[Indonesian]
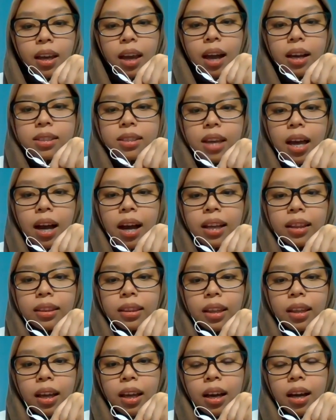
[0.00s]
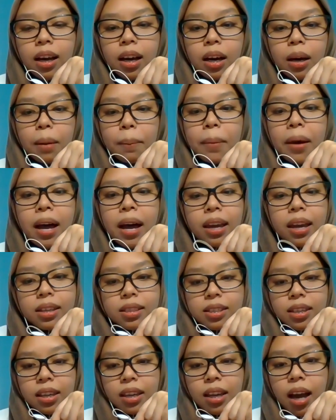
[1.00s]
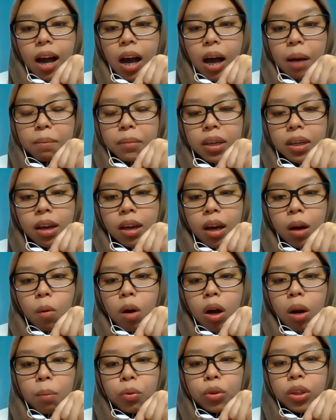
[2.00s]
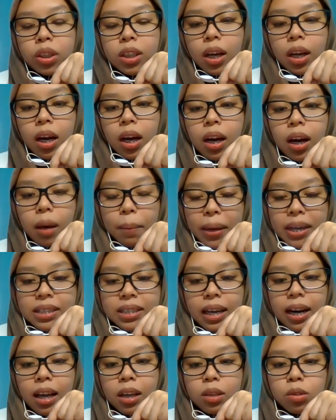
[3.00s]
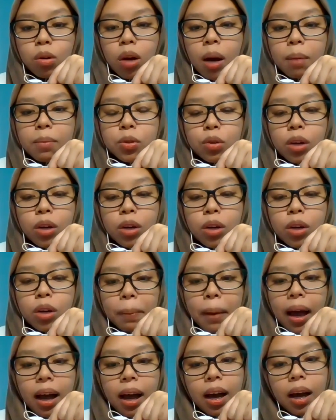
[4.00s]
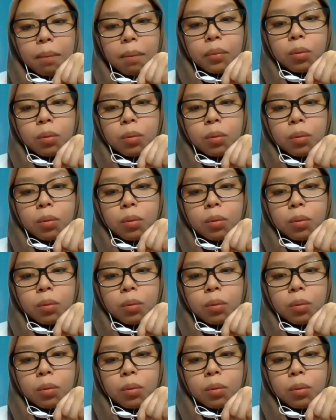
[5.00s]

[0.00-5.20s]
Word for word: yang sangat uh, baik sehingga kami walaupun tidak kepastian langsung kami juga lebih paham.